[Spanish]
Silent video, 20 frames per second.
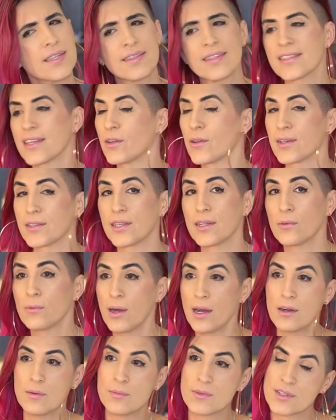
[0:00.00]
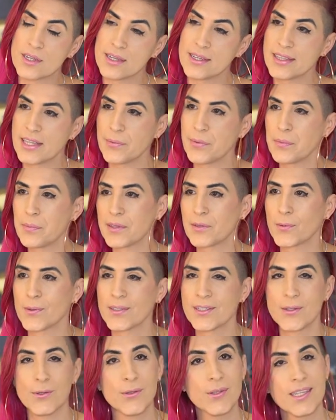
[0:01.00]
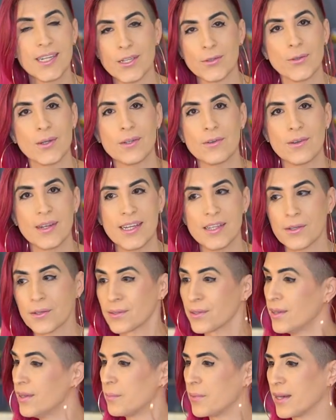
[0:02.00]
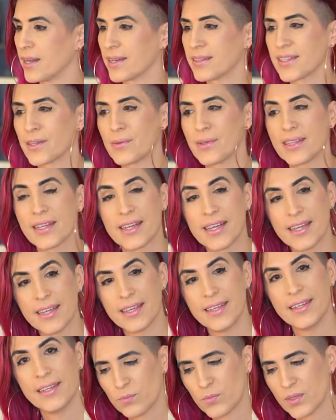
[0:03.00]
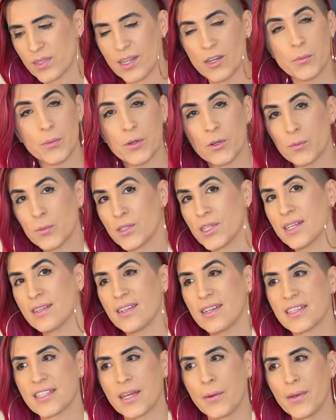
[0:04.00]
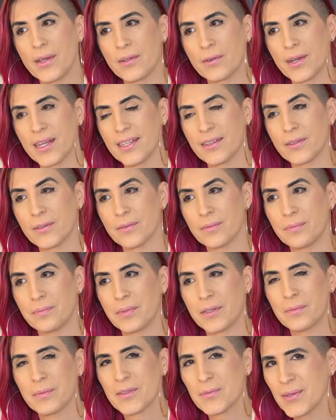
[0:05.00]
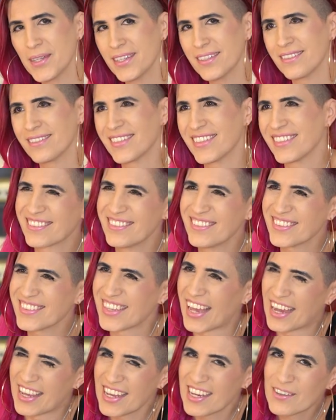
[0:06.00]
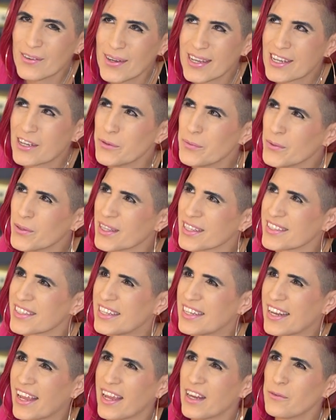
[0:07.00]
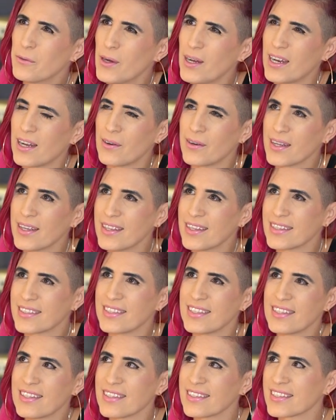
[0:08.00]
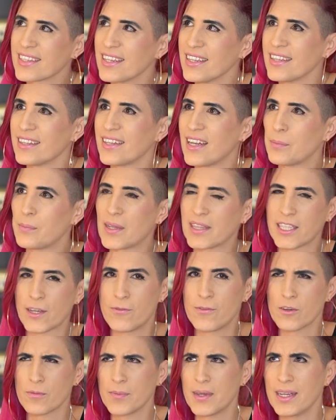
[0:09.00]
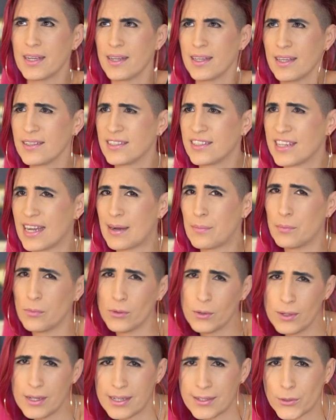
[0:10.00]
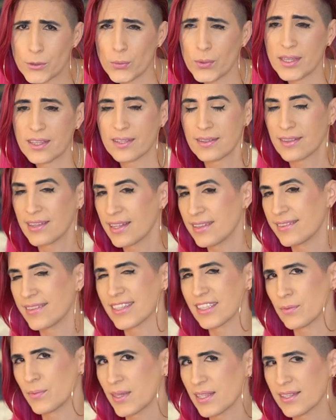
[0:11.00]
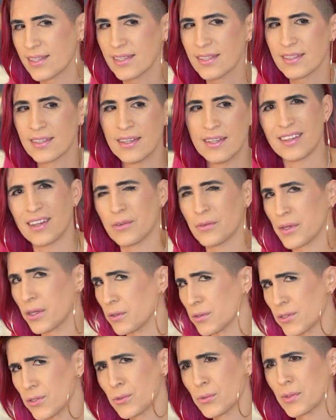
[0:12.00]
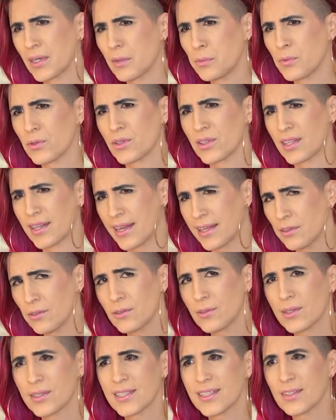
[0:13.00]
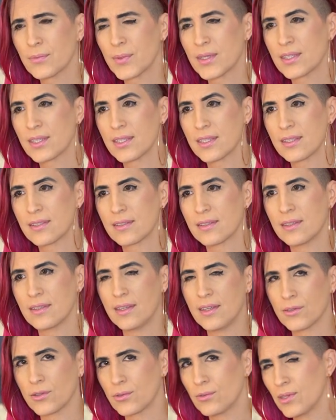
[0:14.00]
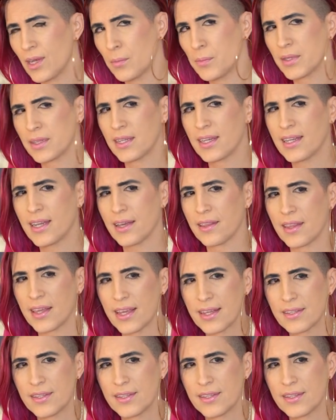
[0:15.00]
gente salió a decir wow, mucha gente ve mis tweets y no interactúa con ellos para darse cuenta que pues a lo mejor mucha gente le estaba ignorando, pero más bien no sé, hay algo ahí como desingenuo a la hora de decir es que la plataforma llamó el tweet tantas veces, aunque no se estuviera mostrando todas las veces y eso es una métrica de